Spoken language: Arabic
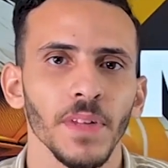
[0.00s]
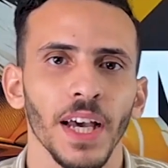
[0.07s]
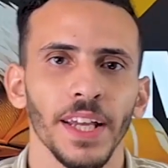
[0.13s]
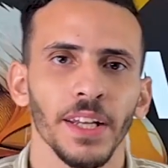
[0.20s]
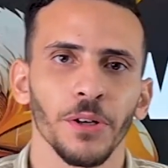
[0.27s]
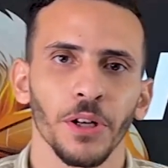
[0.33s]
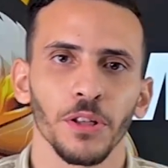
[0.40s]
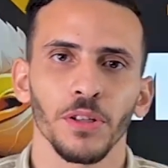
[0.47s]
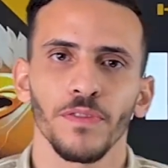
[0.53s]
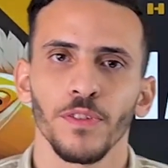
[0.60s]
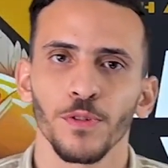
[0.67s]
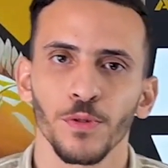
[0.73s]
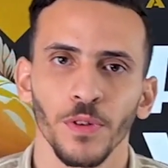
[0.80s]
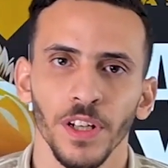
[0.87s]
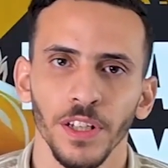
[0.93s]
انا وانا
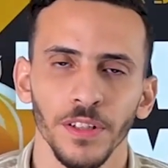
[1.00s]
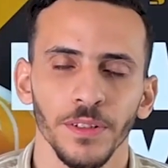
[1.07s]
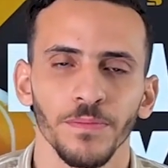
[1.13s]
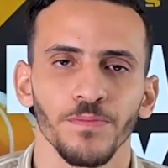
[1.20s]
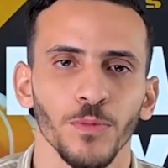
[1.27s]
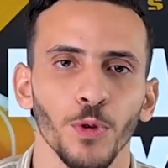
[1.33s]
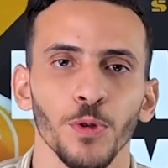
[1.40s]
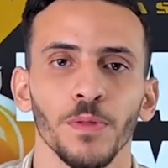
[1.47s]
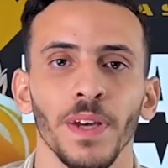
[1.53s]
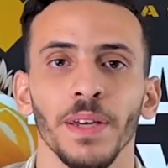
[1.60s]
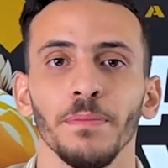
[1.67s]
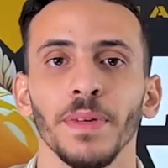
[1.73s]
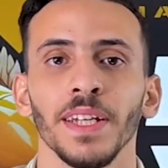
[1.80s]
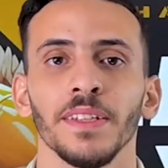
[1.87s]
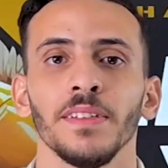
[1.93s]
طفل صغير كنت
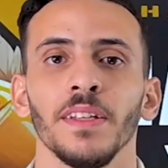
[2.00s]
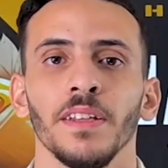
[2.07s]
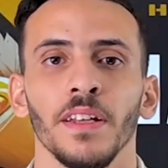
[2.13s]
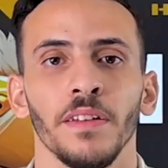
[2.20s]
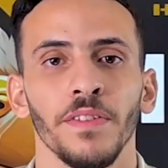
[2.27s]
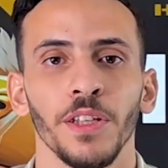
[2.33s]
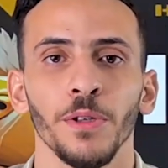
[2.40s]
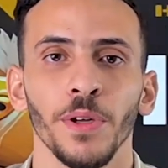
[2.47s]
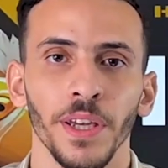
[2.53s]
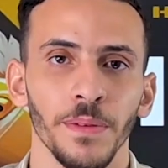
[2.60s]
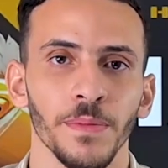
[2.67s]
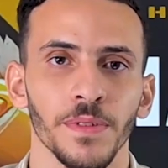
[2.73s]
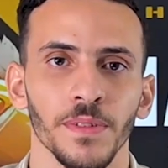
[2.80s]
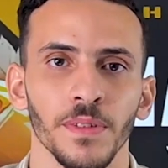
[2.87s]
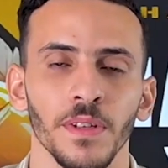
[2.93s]
بحب جدا الفيديو
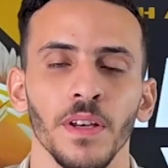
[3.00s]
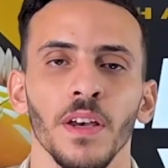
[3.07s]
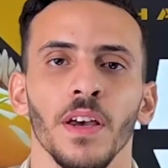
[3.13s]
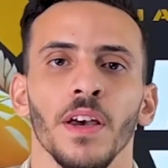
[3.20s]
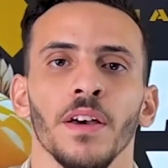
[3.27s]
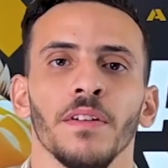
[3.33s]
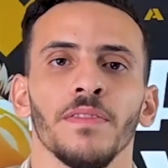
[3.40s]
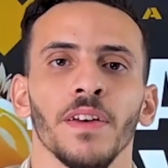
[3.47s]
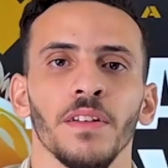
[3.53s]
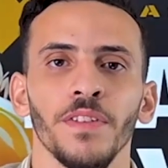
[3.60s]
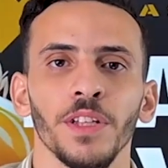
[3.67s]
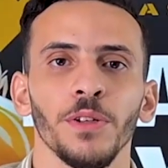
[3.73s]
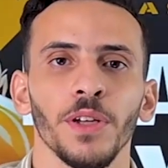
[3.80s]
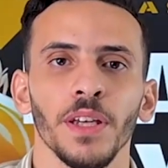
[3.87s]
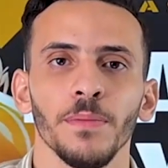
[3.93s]
جيمز
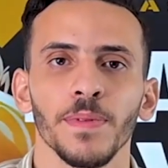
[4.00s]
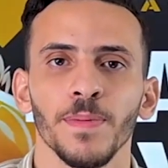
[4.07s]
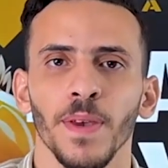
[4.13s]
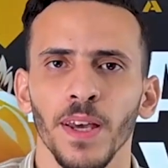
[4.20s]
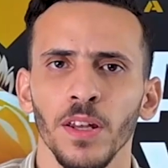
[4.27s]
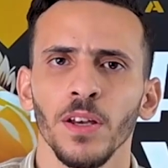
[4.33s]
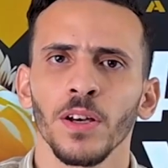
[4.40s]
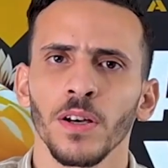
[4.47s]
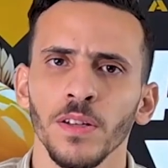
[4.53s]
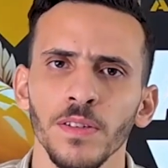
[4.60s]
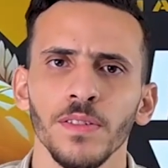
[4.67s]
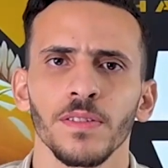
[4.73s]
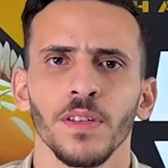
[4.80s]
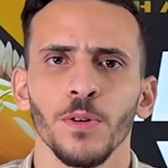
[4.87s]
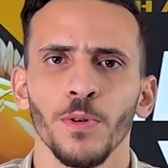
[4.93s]
فالفيديو جيمز بيبقى لها
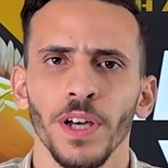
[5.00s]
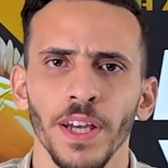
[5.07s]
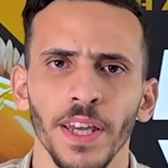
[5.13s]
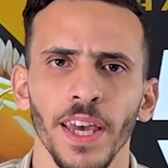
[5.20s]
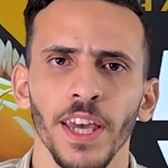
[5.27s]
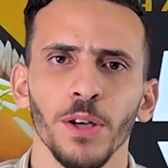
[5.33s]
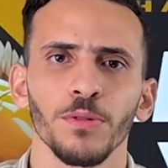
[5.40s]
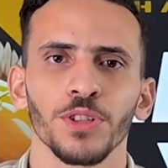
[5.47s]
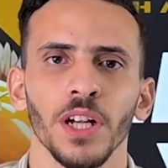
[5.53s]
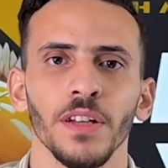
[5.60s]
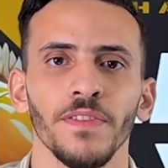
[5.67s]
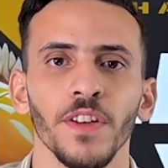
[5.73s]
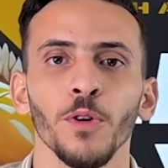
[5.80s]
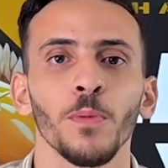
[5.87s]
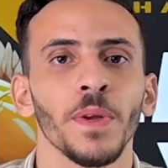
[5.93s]
قصه وحكايه ومش
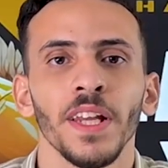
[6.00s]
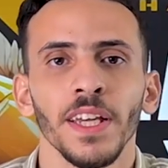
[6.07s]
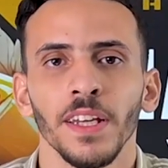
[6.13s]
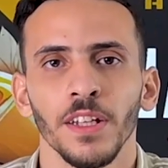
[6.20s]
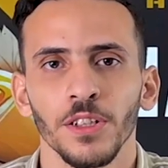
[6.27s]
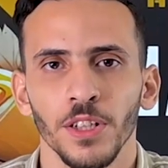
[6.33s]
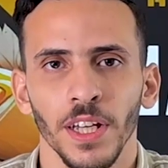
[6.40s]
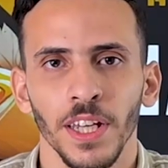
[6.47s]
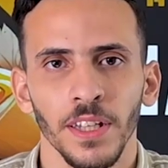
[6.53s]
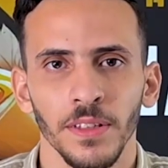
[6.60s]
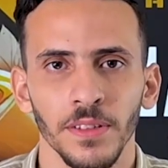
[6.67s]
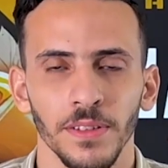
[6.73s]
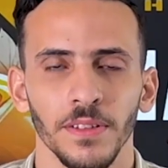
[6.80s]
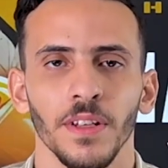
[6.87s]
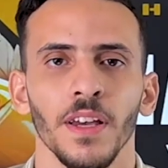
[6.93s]
عارف ايه وبالانجلش
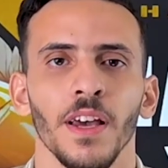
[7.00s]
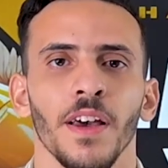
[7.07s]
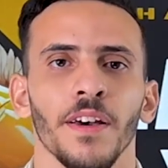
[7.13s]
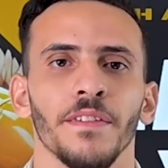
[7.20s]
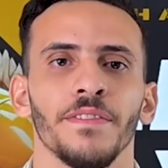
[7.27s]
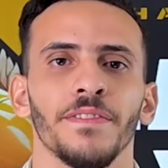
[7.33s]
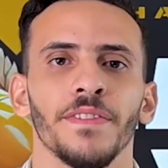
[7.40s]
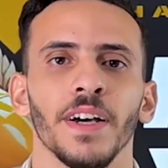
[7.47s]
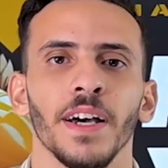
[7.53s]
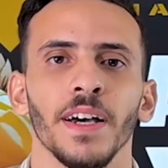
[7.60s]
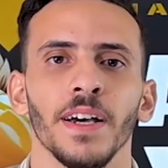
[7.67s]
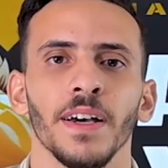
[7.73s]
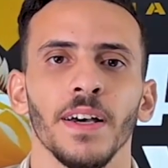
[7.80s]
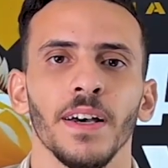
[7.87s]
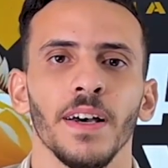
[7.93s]
اكيد
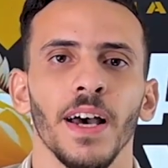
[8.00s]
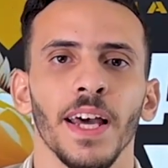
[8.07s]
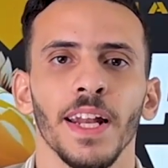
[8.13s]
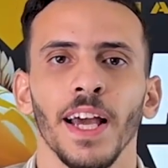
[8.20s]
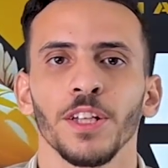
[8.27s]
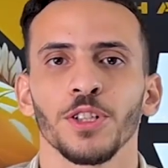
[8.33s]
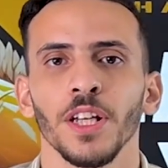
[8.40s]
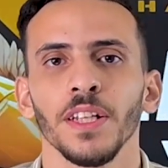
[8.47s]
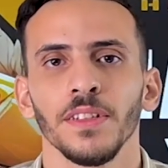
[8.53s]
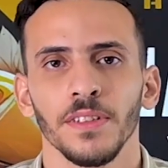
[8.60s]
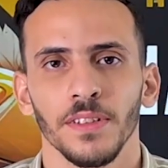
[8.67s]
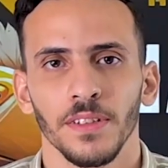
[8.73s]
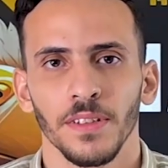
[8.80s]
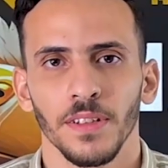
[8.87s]
فانا عشان